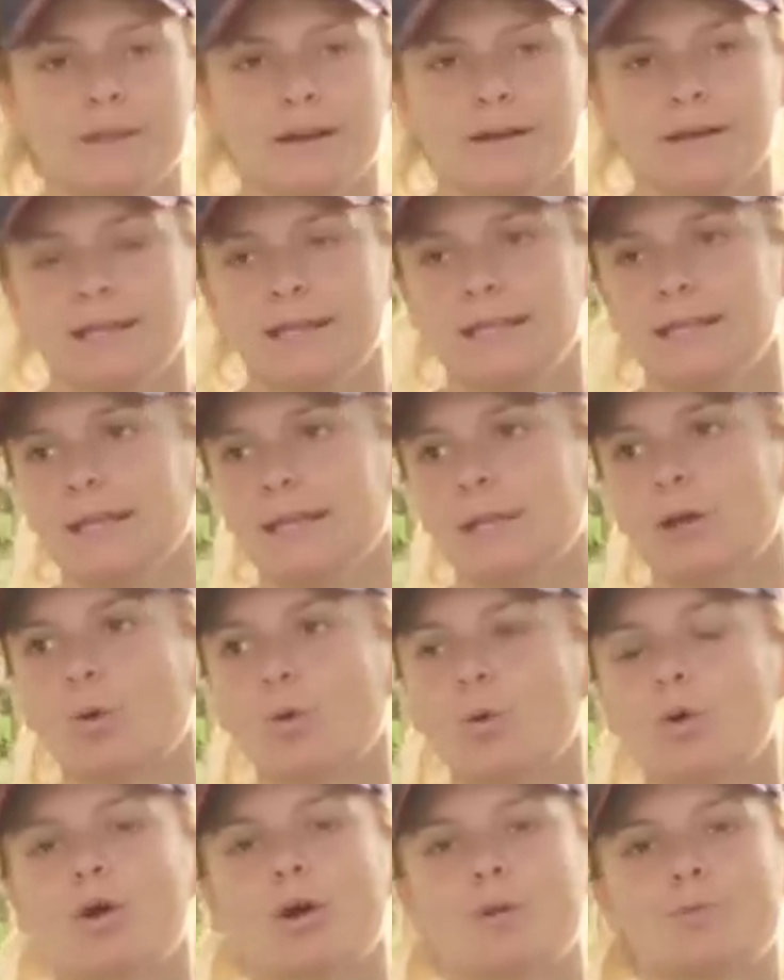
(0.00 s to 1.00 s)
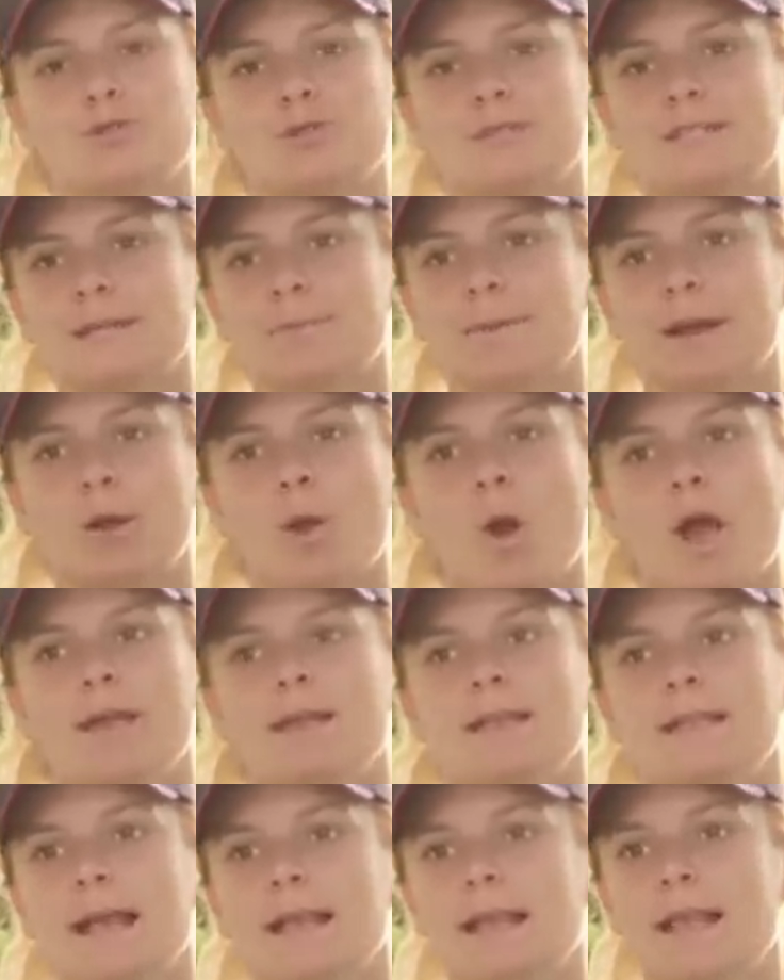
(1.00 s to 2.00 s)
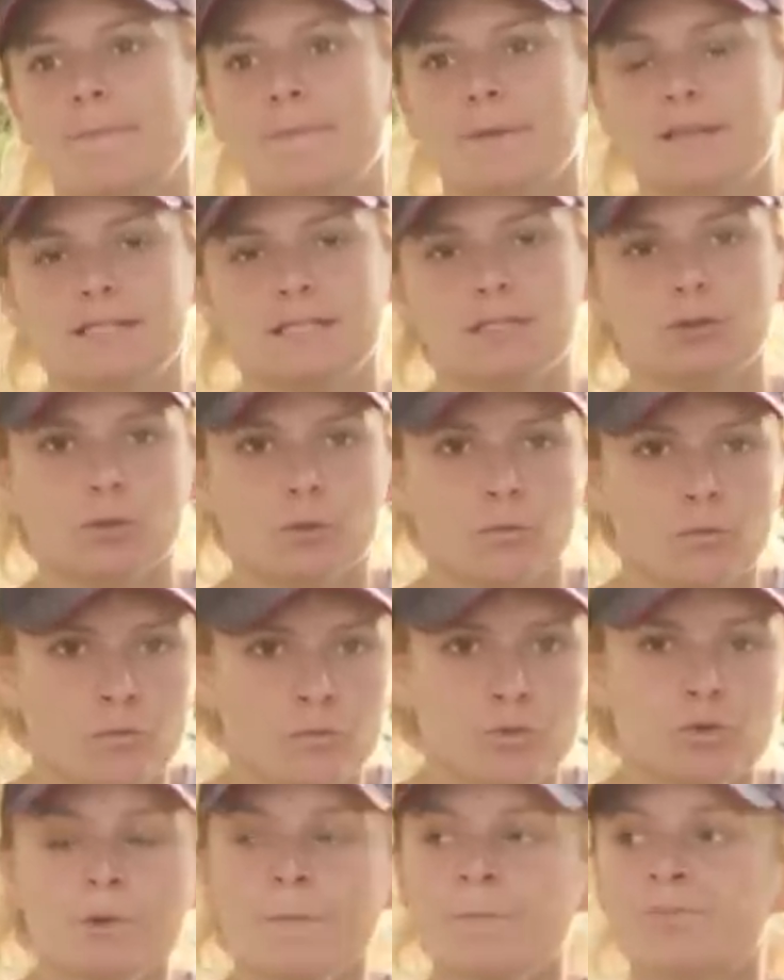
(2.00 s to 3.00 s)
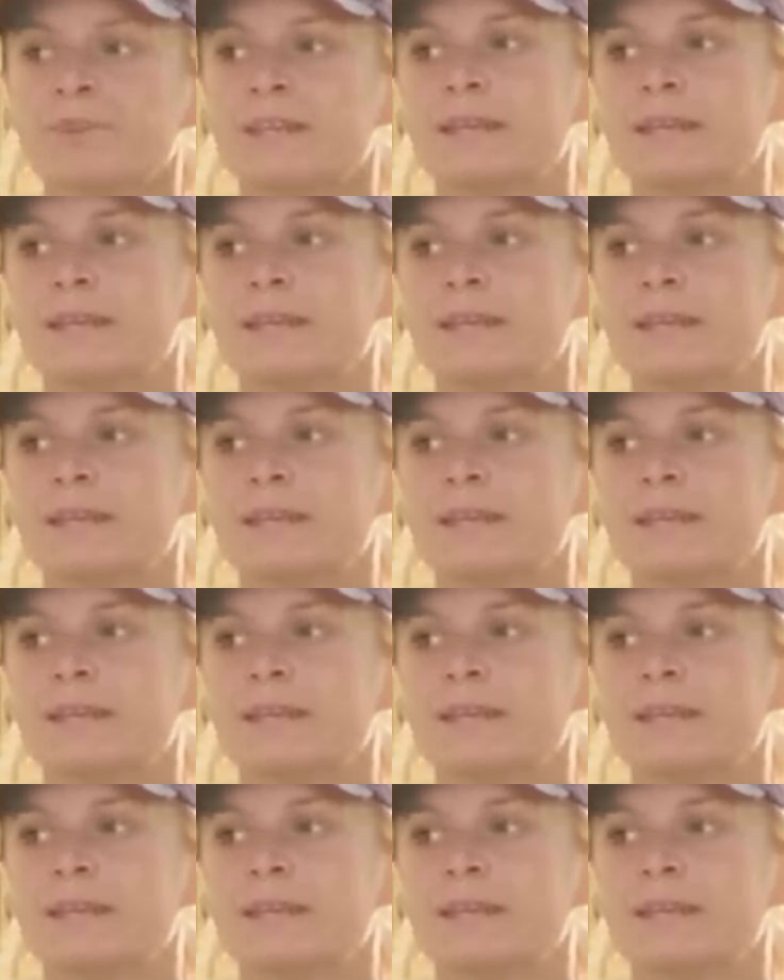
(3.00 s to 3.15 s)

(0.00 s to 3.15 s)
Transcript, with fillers: bien. Il est gros comme je ne sais pas quoi. Il a l'appétit de fou.